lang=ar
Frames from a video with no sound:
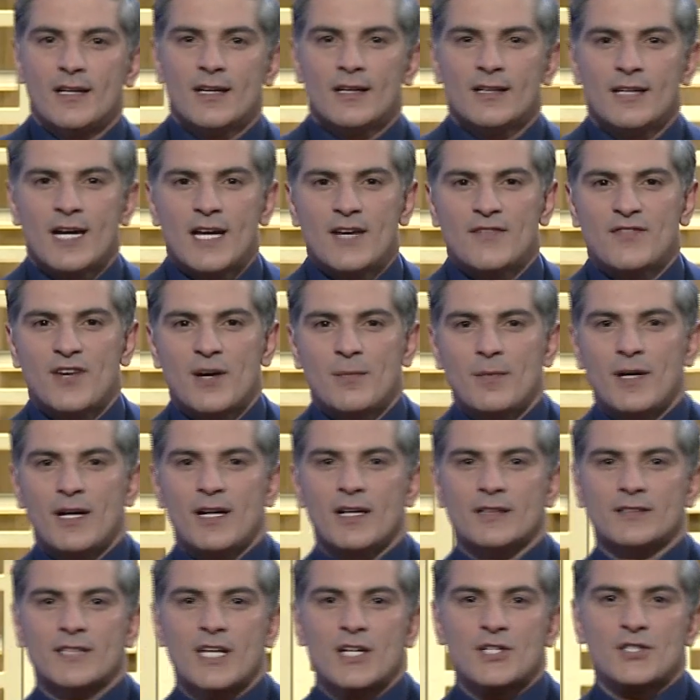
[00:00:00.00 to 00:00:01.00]

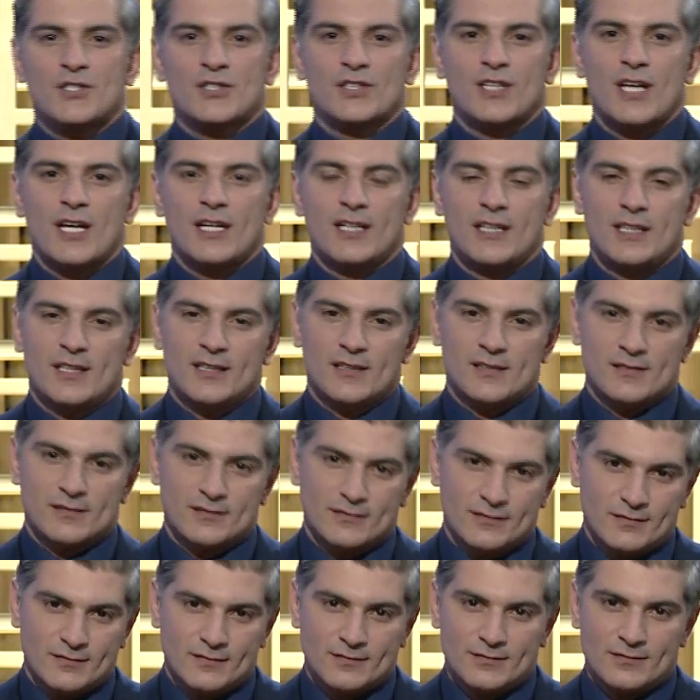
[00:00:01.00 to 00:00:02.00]
كيفما تشتهي
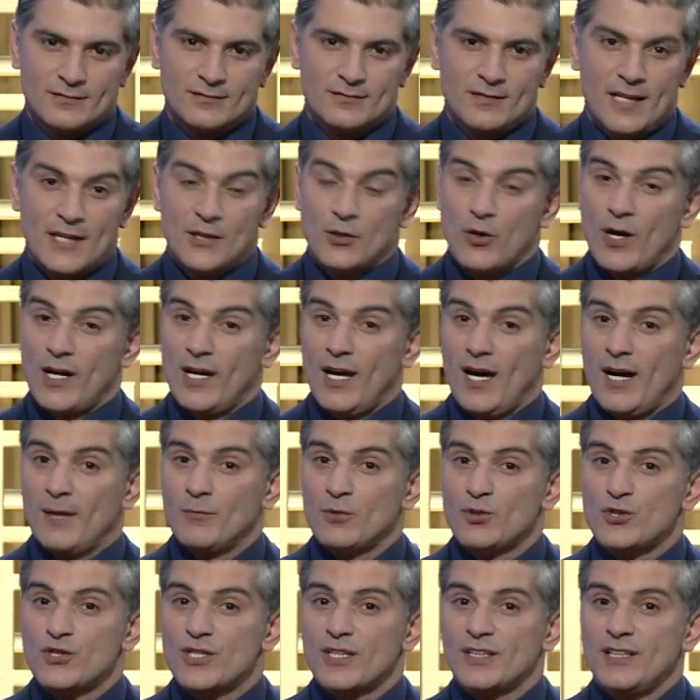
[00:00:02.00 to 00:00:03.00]
أيها
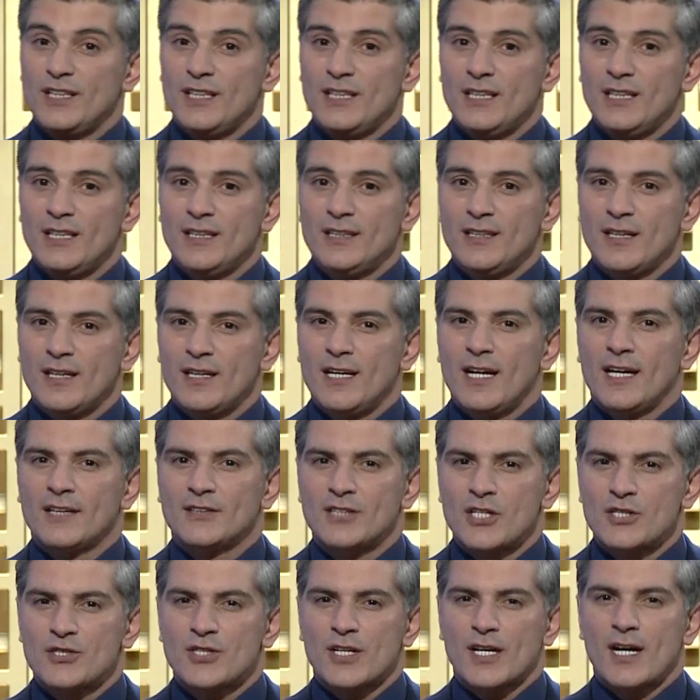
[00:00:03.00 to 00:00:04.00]
العام الجديد لا
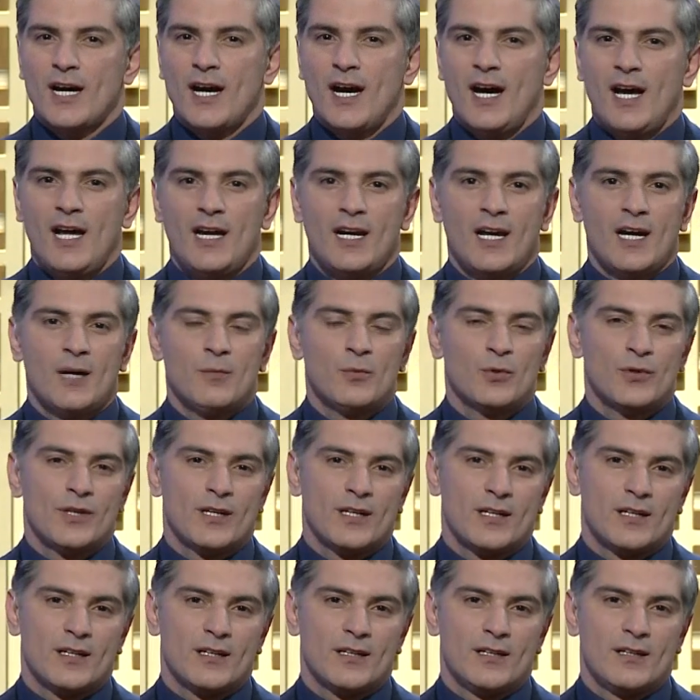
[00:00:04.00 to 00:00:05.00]
تجرح
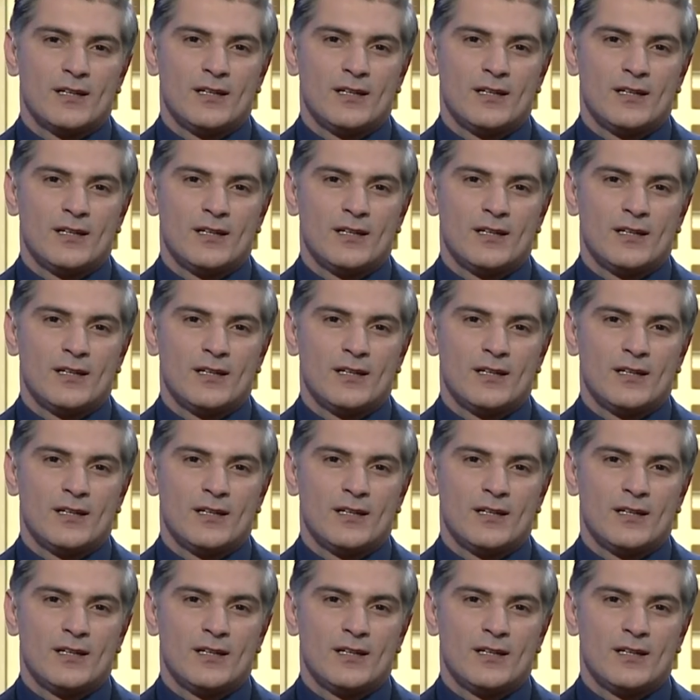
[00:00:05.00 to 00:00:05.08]
أحلامنا